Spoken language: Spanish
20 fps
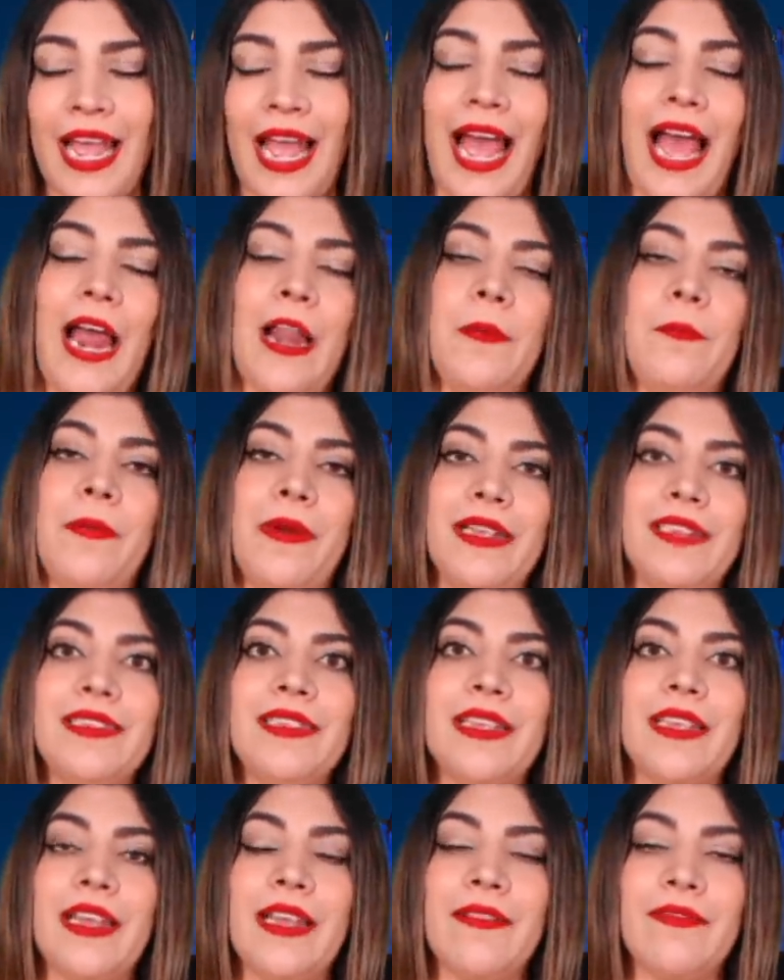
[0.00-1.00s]
al
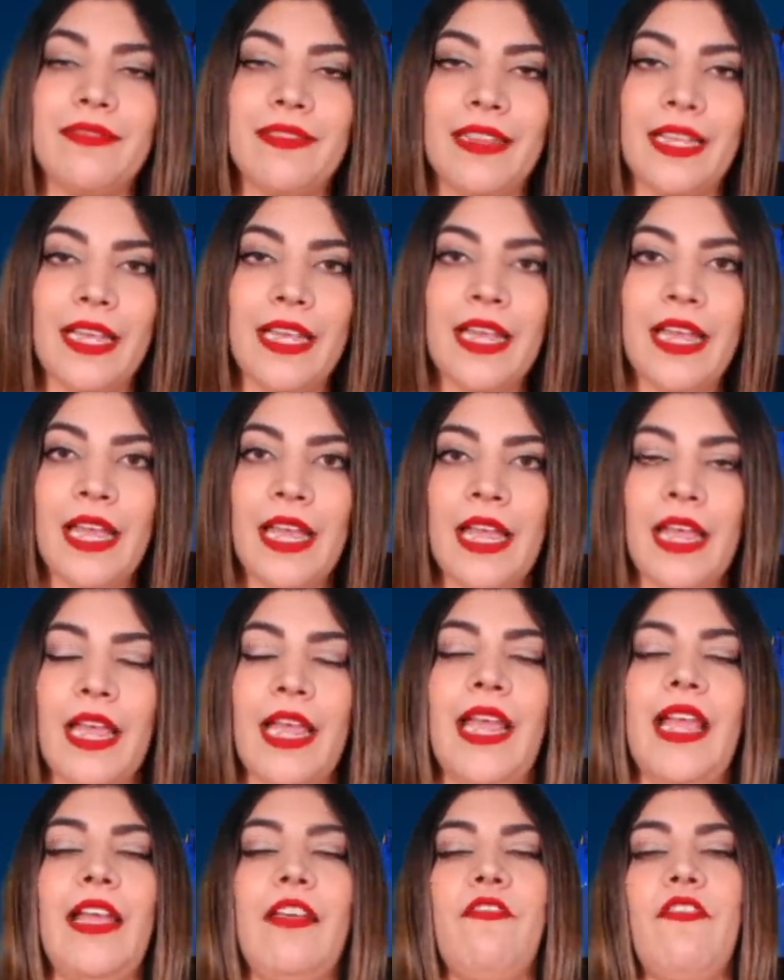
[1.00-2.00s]
presidente
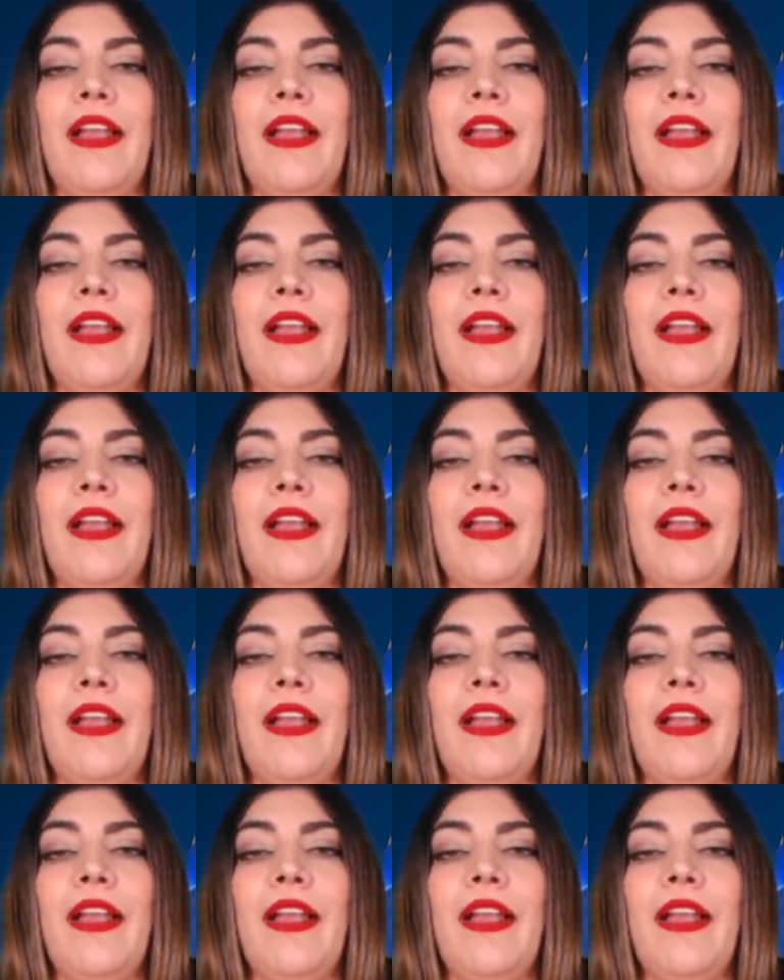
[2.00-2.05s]
eh,